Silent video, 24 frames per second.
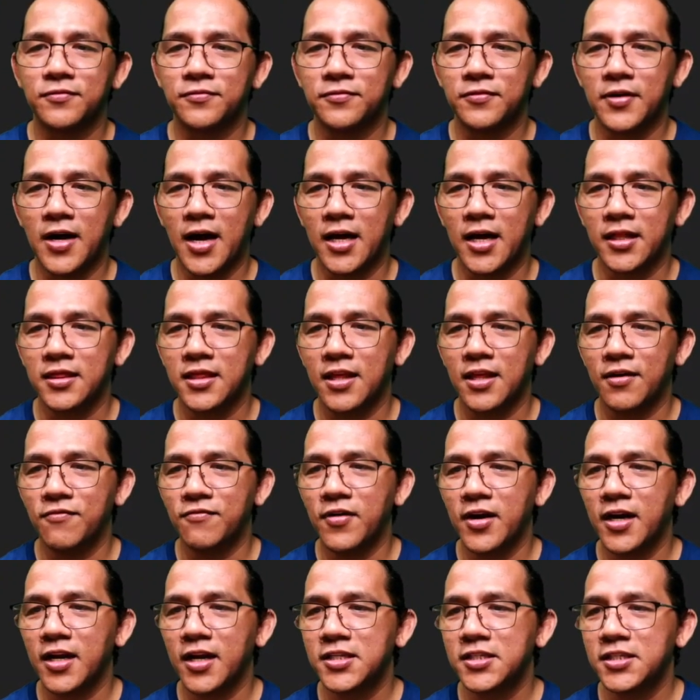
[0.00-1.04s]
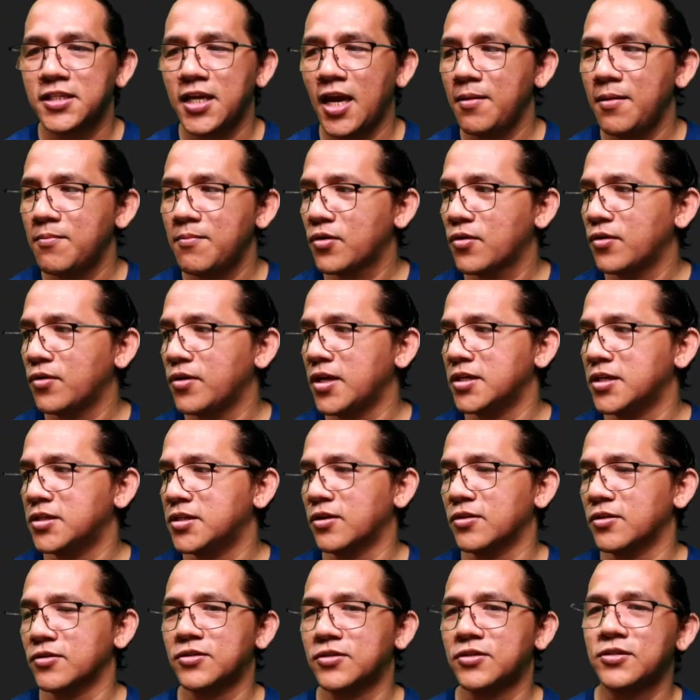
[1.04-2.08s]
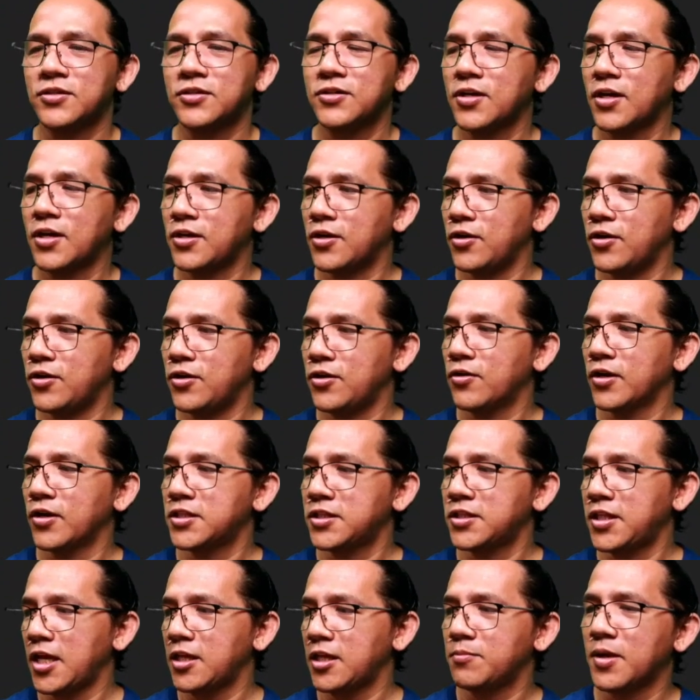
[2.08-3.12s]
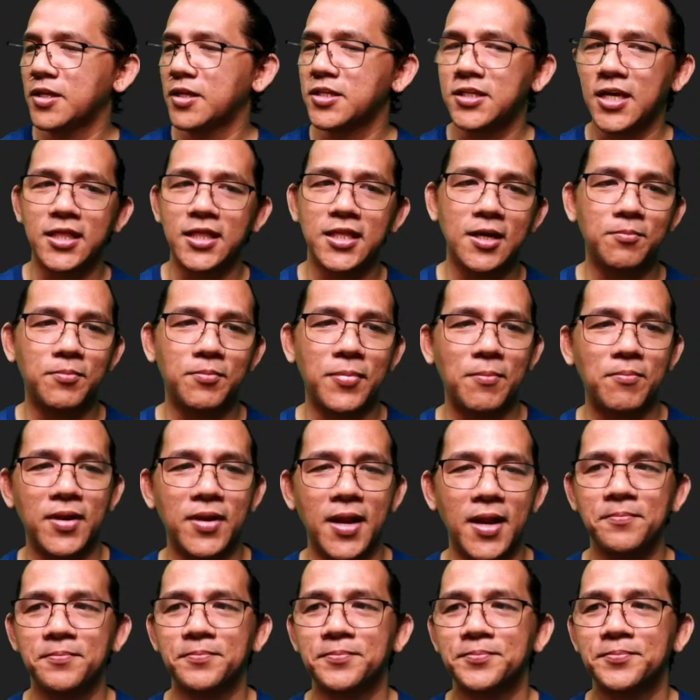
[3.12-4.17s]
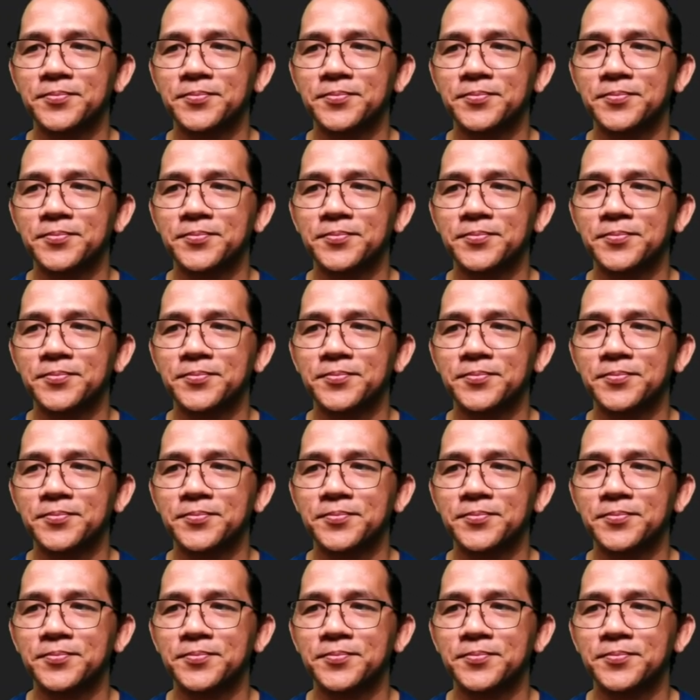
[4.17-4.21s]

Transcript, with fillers: at the very same conditions. Yun yung statement sa ating problem.